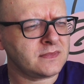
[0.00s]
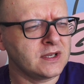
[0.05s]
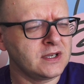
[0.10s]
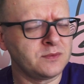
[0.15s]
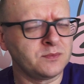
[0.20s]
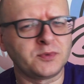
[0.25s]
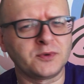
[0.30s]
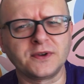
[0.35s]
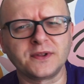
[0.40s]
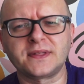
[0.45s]

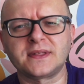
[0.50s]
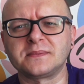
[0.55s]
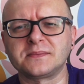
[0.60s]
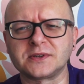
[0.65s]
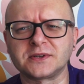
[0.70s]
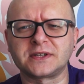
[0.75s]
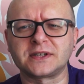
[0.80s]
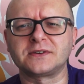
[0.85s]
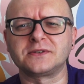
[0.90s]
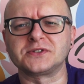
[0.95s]
impulsem
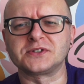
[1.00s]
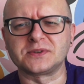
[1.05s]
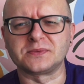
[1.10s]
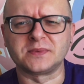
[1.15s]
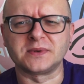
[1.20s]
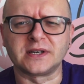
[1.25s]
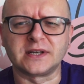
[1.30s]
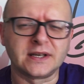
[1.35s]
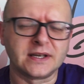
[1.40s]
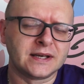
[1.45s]
do tego,
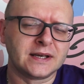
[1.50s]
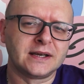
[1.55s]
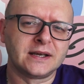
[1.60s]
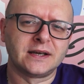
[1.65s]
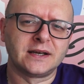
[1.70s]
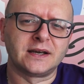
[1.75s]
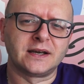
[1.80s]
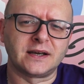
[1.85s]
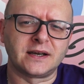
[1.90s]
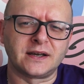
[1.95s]
żeby
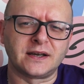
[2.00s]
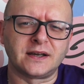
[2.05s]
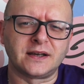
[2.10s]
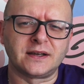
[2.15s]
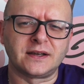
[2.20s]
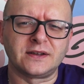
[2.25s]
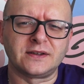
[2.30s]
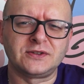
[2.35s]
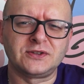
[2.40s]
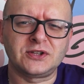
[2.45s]
e,
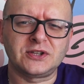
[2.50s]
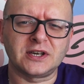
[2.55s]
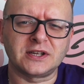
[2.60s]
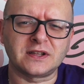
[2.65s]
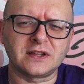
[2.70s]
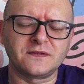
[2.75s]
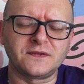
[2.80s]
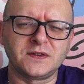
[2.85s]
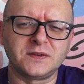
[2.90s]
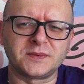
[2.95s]
dzisiaj
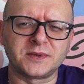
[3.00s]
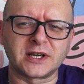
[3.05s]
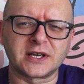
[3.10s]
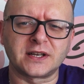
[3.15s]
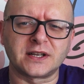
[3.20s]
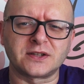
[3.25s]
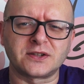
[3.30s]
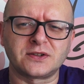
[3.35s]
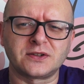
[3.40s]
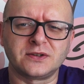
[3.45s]
ten film
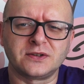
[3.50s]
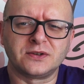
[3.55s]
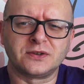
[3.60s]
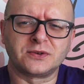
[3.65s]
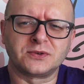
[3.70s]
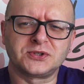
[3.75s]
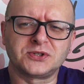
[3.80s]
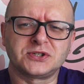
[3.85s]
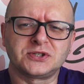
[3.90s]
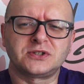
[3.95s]
nagrać i
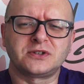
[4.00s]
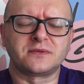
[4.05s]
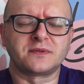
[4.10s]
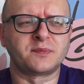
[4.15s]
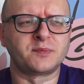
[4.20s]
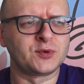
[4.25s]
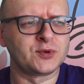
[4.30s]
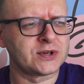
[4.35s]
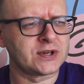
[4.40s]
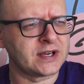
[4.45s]
ruszyć tą
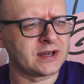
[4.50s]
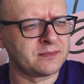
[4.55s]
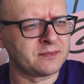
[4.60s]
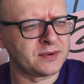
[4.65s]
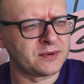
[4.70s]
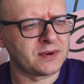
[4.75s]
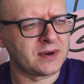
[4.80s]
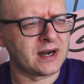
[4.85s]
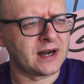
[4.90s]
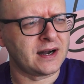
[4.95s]
zbiórkę,
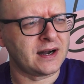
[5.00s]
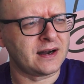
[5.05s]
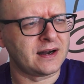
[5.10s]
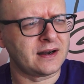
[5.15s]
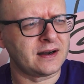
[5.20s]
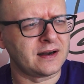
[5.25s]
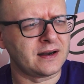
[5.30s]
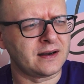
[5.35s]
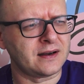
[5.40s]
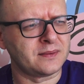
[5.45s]

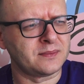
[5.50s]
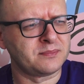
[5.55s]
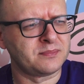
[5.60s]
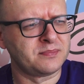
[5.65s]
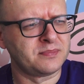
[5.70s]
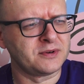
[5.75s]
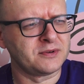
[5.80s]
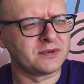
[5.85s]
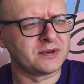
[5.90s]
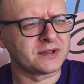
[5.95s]
była,
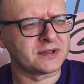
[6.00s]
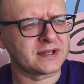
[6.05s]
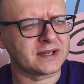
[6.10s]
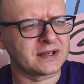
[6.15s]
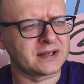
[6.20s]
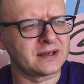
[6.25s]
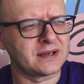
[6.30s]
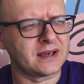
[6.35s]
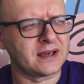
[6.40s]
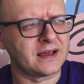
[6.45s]
było
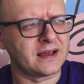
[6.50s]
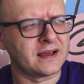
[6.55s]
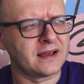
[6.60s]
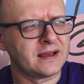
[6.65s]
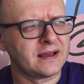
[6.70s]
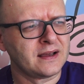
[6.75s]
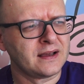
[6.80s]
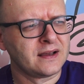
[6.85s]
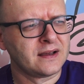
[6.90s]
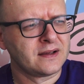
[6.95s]
takie
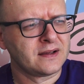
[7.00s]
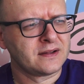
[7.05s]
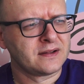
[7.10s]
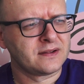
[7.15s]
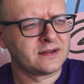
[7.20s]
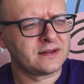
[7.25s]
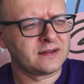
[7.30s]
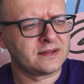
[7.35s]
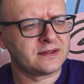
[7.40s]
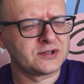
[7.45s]

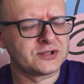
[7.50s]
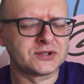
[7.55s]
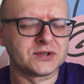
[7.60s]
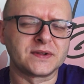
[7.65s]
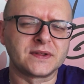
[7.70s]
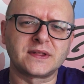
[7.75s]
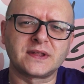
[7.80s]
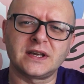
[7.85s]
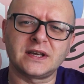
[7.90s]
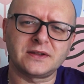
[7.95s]

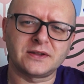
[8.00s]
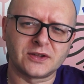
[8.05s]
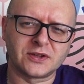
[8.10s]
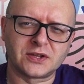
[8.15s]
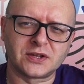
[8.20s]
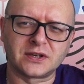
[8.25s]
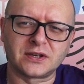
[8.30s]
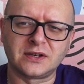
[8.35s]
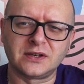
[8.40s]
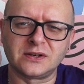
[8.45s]
zrządzenie
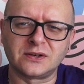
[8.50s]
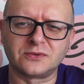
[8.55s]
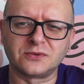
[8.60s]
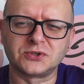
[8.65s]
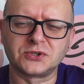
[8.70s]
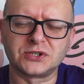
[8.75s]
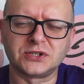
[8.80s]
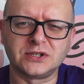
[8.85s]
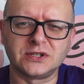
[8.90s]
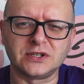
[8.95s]
się kilku
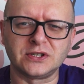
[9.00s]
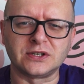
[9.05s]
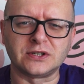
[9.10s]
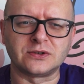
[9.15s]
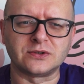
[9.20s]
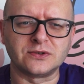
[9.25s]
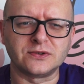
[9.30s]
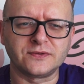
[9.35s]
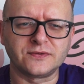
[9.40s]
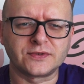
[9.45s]

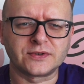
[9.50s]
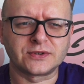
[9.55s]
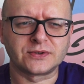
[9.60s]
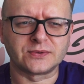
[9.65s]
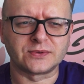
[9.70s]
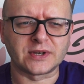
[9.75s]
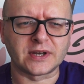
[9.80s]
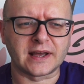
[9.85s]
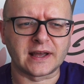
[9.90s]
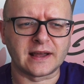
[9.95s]
czynników,
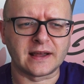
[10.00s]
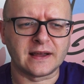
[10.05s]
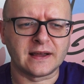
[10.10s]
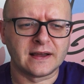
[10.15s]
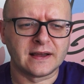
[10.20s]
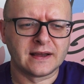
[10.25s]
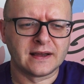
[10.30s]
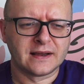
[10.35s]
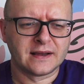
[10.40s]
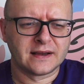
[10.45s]
które
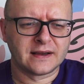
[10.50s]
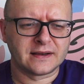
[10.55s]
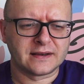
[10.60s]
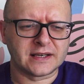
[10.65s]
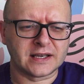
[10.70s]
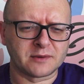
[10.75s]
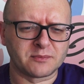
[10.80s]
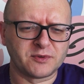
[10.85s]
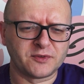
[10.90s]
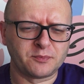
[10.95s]

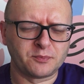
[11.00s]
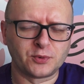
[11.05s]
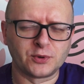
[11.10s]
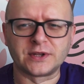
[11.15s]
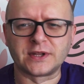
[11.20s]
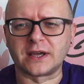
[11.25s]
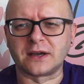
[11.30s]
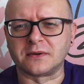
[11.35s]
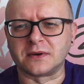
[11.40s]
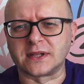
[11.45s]
jakby
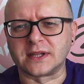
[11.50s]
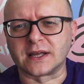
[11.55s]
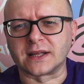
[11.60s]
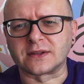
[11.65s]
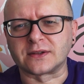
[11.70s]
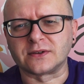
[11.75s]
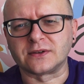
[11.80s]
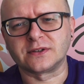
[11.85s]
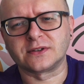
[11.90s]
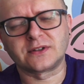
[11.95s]
wpłynęły na
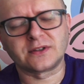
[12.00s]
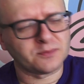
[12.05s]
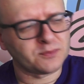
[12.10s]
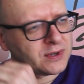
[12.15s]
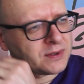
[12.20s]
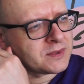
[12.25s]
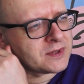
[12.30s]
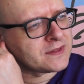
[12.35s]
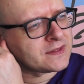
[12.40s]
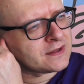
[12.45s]
to. To
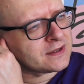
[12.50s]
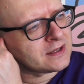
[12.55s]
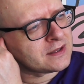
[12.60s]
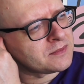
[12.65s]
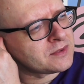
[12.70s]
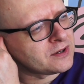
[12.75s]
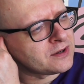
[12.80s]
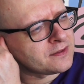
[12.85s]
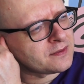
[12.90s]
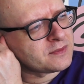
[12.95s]
była między
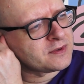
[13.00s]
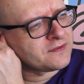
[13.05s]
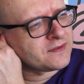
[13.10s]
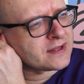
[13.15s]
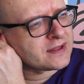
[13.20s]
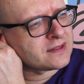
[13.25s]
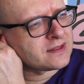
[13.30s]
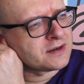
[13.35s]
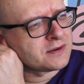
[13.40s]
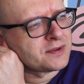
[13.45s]
innymi
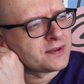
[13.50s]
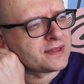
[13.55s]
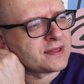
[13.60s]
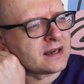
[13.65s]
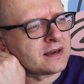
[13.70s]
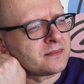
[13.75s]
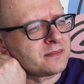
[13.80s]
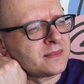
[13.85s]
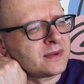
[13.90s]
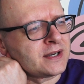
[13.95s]
rozmowa z
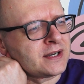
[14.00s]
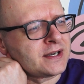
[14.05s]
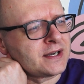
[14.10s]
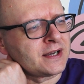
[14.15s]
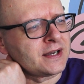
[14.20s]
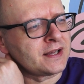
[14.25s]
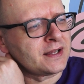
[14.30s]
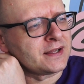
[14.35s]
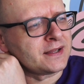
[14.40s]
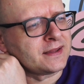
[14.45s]
Zeusem
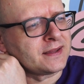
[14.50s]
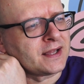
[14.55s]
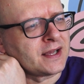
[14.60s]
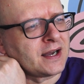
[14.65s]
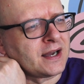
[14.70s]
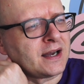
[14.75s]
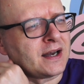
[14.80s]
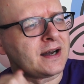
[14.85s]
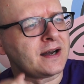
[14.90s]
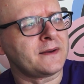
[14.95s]
e,
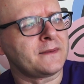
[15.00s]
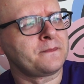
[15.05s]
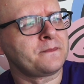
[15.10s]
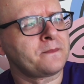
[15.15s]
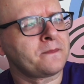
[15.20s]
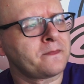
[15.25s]
na